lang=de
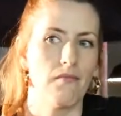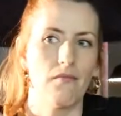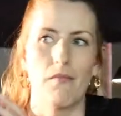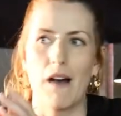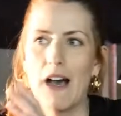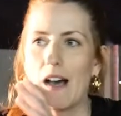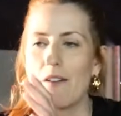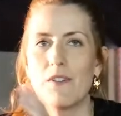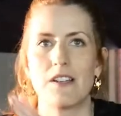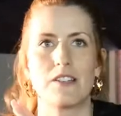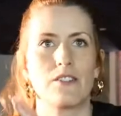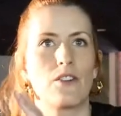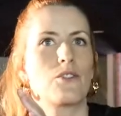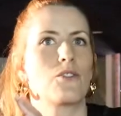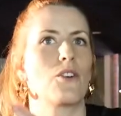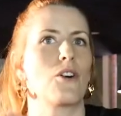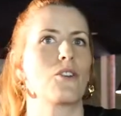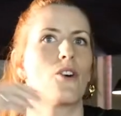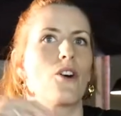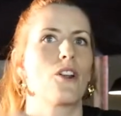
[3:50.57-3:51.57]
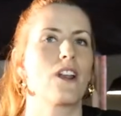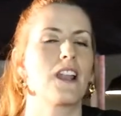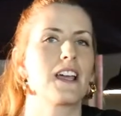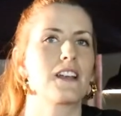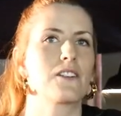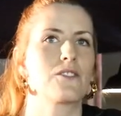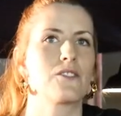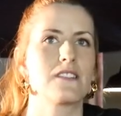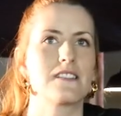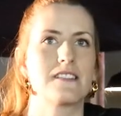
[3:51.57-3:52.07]
machen wir doch noch ein
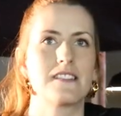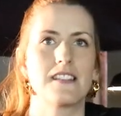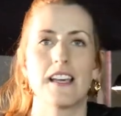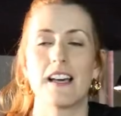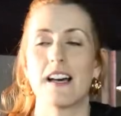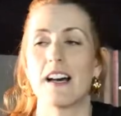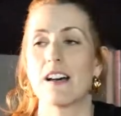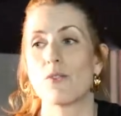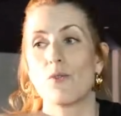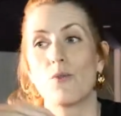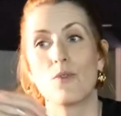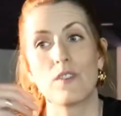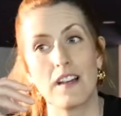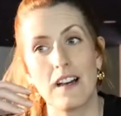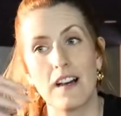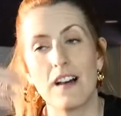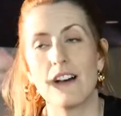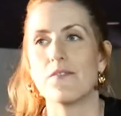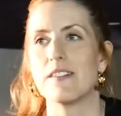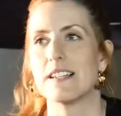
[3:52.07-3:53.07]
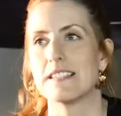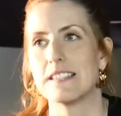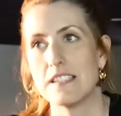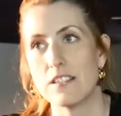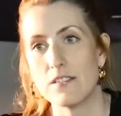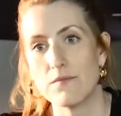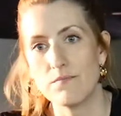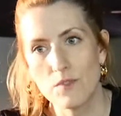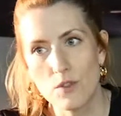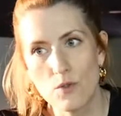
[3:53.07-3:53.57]
Online-Konzert oder was
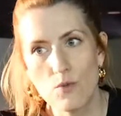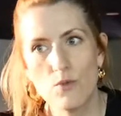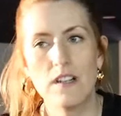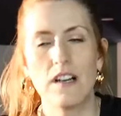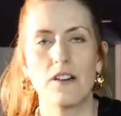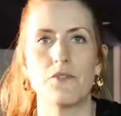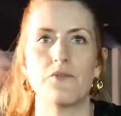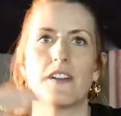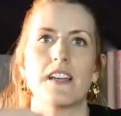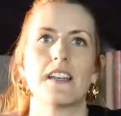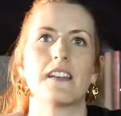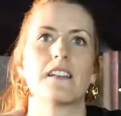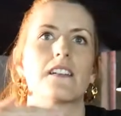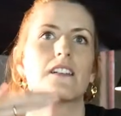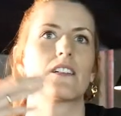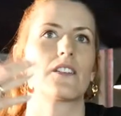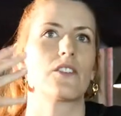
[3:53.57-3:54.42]
ich cooler fände,